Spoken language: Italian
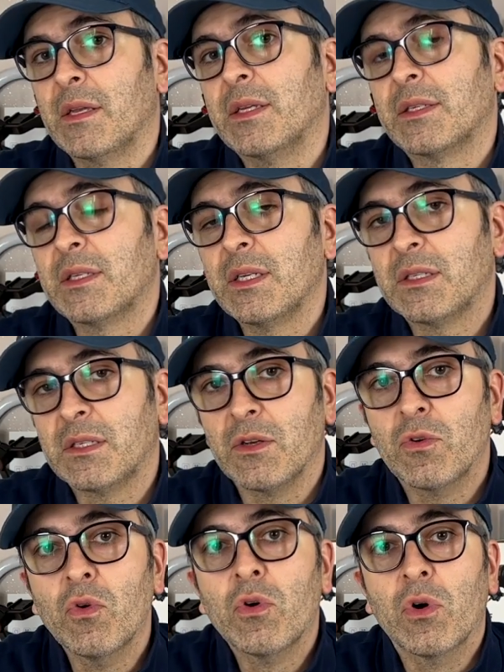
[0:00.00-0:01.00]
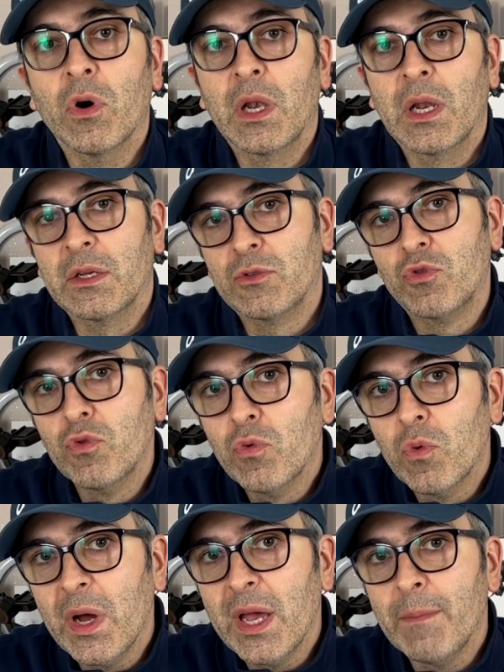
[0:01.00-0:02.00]
gli stessi Google
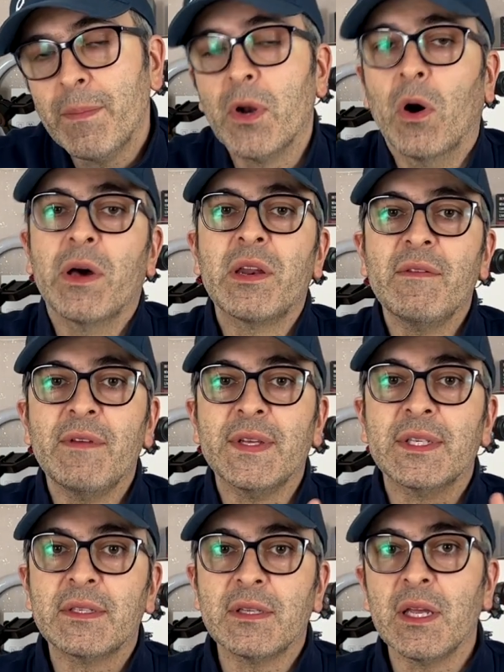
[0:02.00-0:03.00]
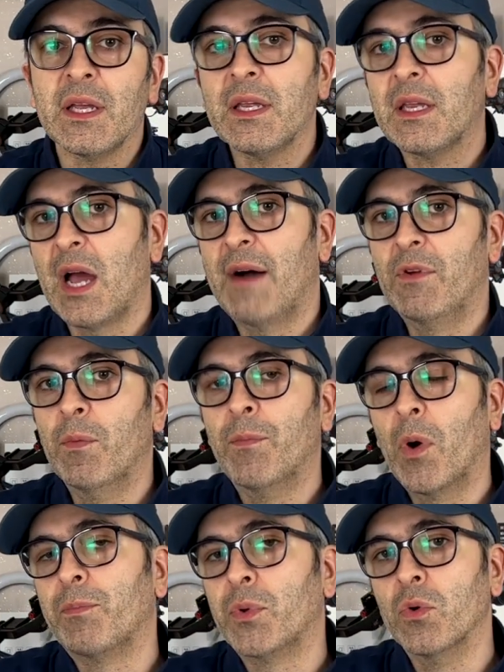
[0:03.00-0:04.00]
2, però rivisti in chiave un
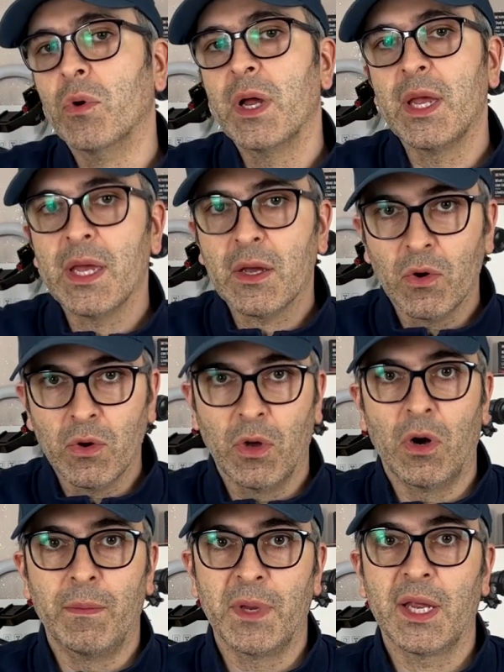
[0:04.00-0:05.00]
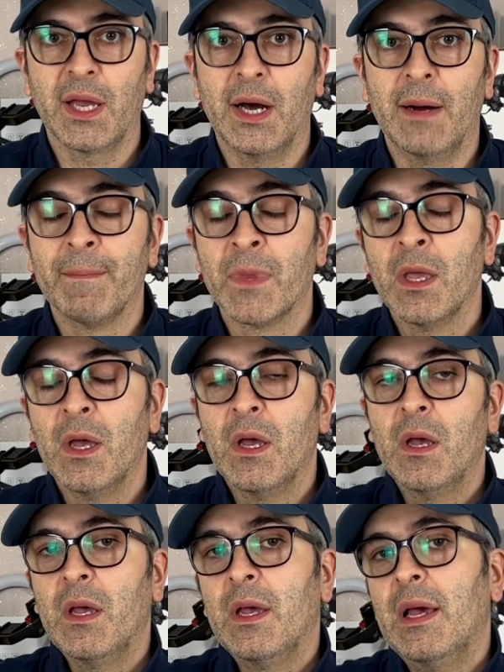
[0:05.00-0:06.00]
po' più economica.
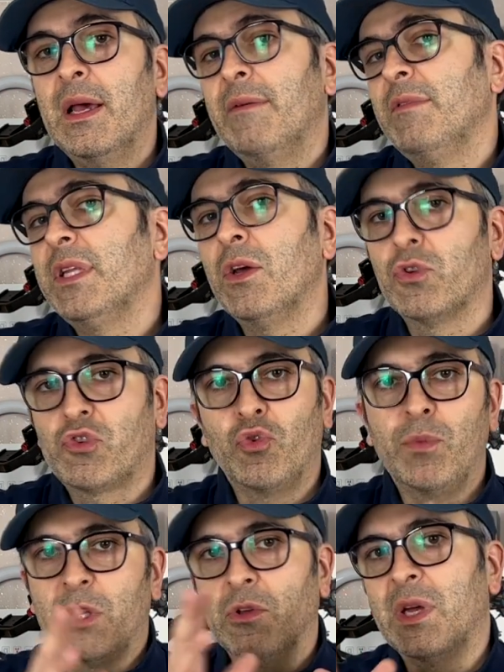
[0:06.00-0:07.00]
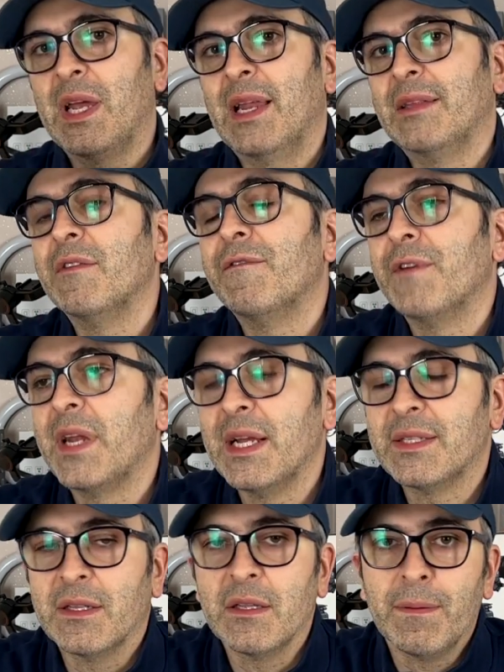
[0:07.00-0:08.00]
Vi dico subito che la
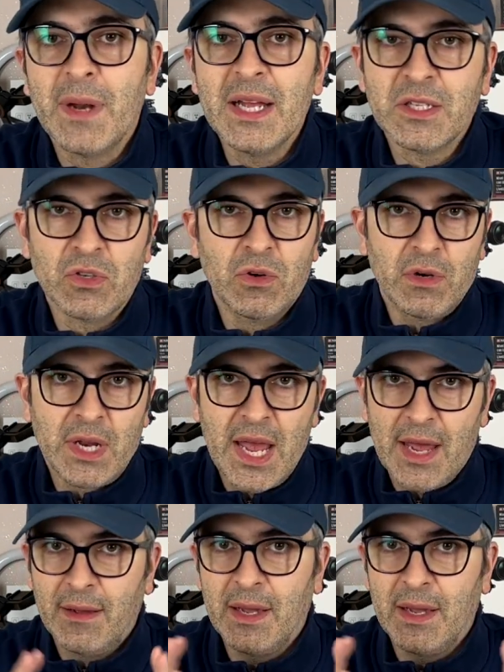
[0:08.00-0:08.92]
differenza di prezzo non è